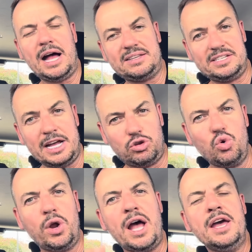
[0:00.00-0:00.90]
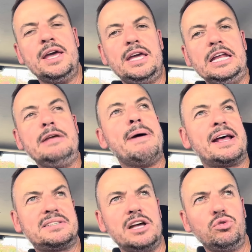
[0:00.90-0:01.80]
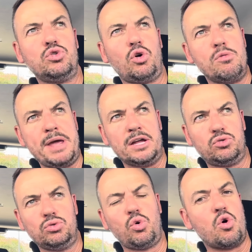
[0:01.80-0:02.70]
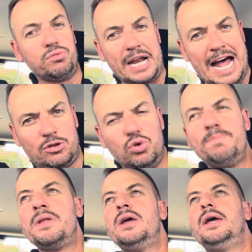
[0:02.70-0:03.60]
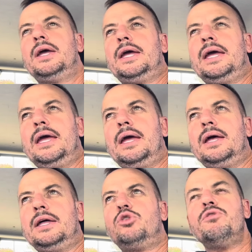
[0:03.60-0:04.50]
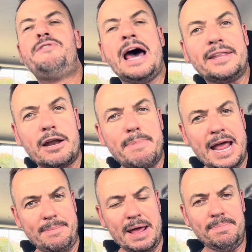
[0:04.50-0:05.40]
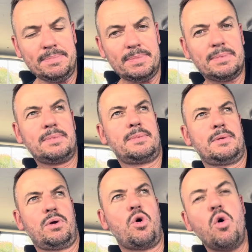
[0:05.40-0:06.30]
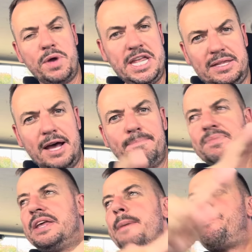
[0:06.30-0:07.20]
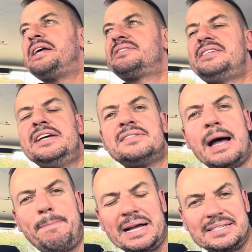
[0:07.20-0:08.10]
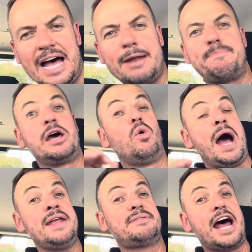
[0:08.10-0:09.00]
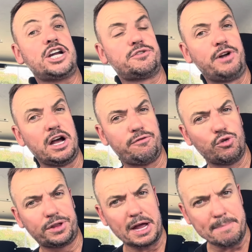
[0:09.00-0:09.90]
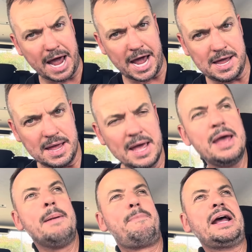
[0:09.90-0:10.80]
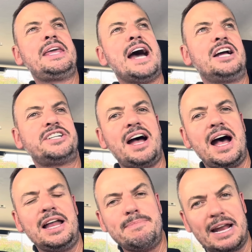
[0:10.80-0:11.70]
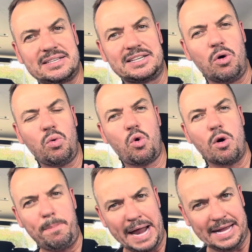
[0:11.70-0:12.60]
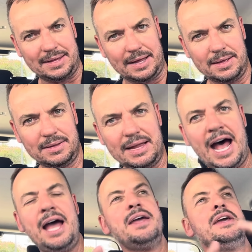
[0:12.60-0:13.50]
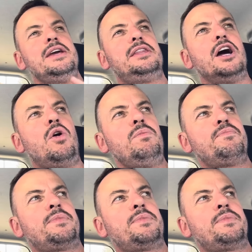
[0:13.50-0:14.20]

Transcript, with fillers: assinatura e liberação do documento, do contrato, do Werder Bremen com o Inter, que precisa passar pelo Eintracht Frankfurt também, para que haja a liberação completa, tá? Então,